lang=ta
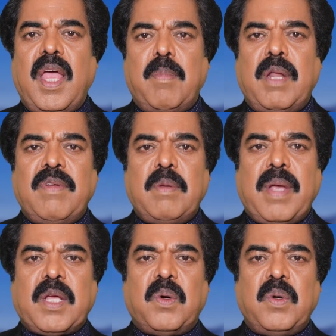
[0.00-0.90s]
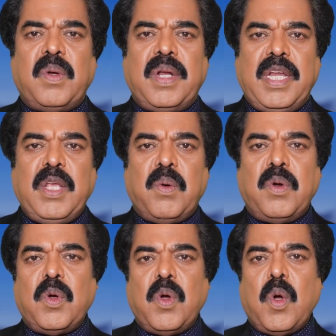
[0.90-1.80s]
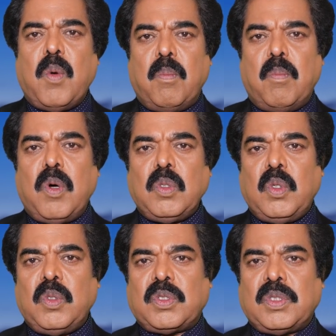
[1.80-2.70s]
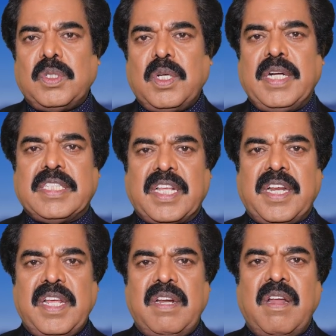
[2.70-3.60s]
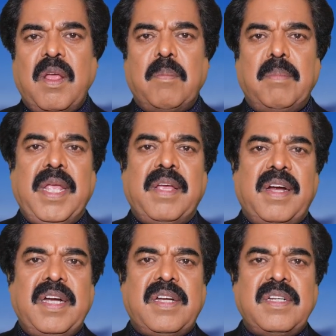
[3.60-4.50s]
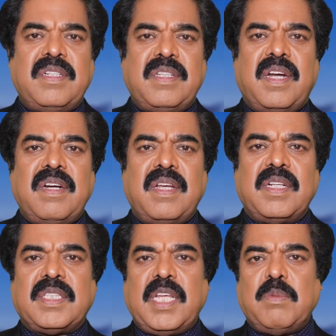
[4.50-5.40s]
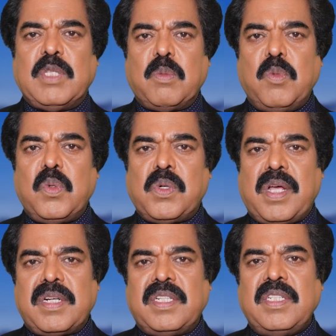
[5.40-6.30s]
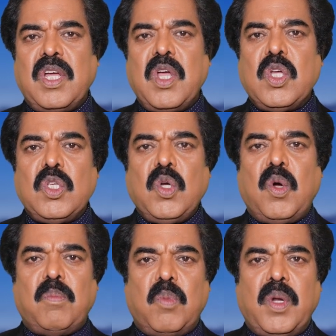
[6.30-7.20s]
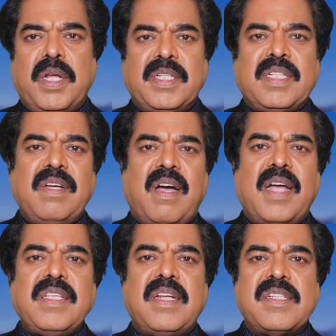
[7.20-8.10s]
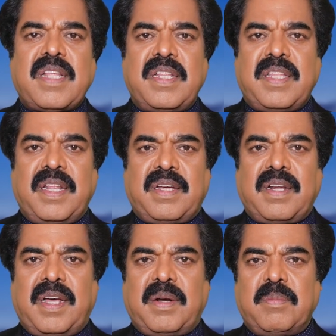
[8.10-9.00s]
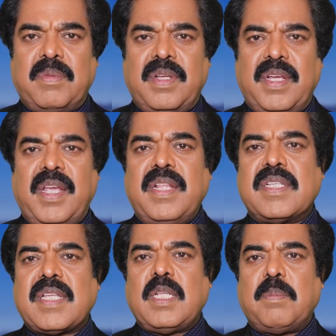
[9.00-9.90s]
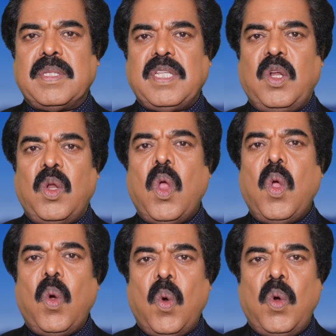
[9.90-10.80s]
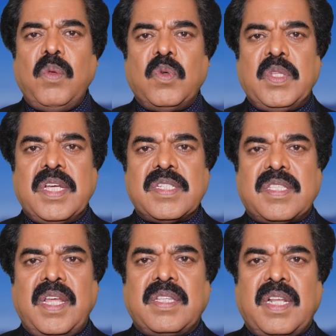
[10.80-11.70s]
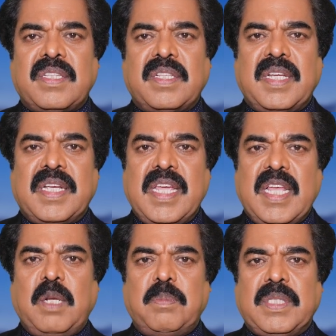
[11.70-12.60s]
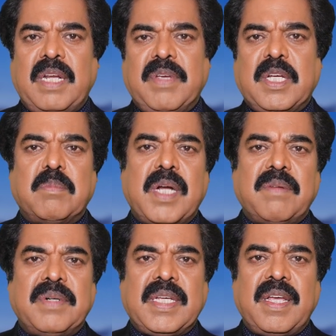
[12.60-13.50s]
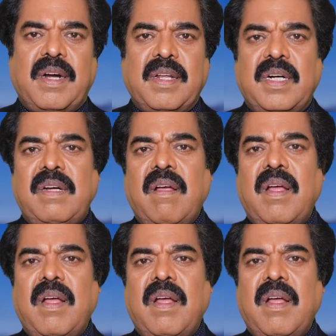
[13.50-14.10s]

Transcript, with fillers: எமனுவல் மேக்ரோ லியோ மொன்லுக் சிறையில் மே எட்டு இரண்டாயிரத்தி இருபத்தி மூன்று அன்று ஜோ மூலானுக்கு அஞ்சலி செலுத்தியிருக்கிறார் இந்த சந்தர்ப்பத்தில் ஓய்வூதிய சீர்திருத்தத்துக்கு எதிர்ப்பு தெரிவிக்கும் நடவடிக்கையாளர்கள்